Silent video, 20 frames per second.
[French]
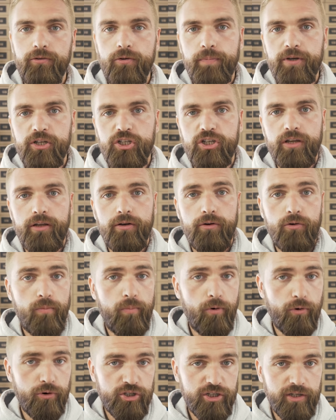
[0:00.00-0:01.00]
de pêcher le
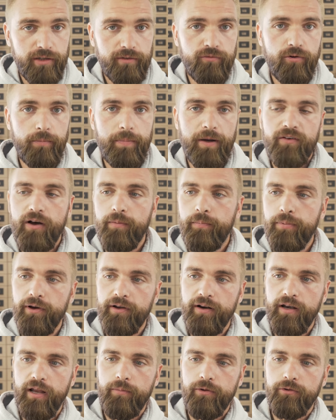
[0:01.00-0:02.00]
brochet, faut pas avoir
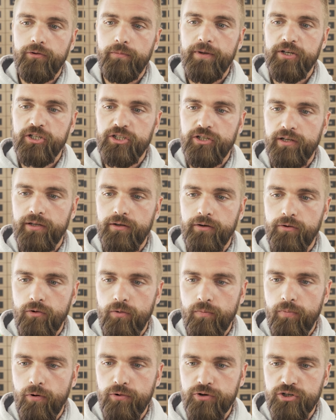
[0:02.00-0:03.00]
peur clairement de pêcher
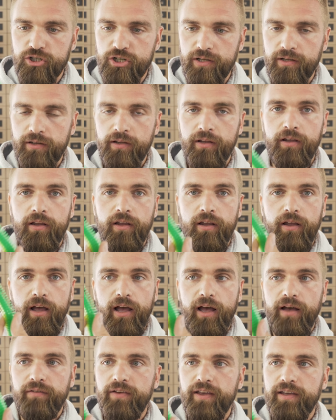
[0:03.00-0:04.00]
le brochet
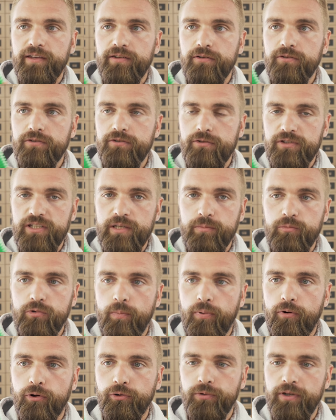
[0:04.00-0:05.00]
avec ce type de
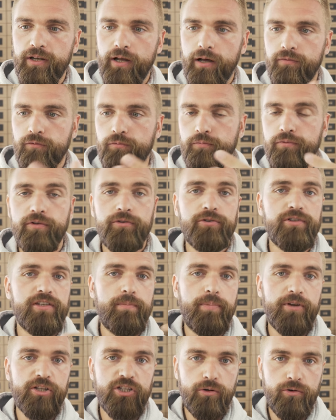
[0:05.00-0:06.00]
produit-là, vous pouvez
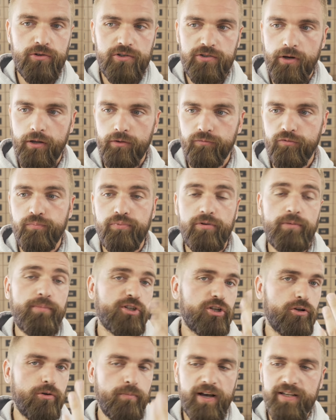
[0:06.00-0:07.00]
aussi pêcher le centre, vous pouvez
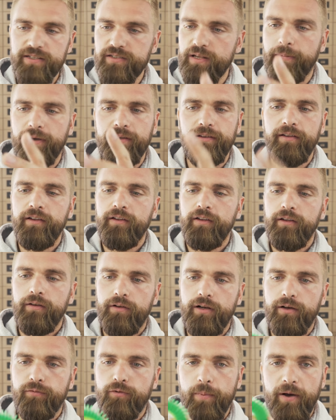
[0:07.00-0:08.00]
pêcher le bass. Après,
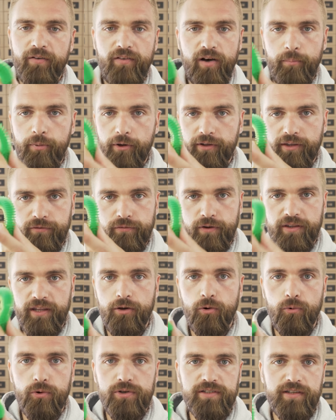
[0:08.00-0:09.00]
voilà, faut pas avoir peur des fois des
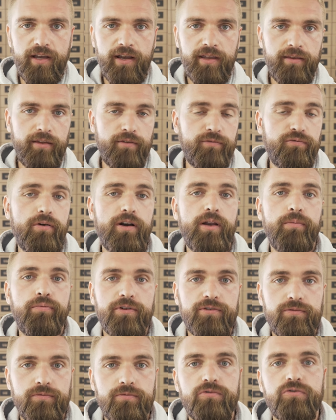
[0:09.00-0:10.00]
grosses tailles. Des fois, les
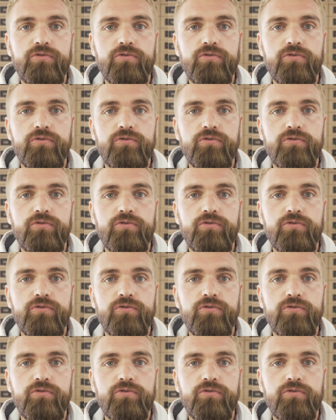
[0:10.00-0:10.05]
poissons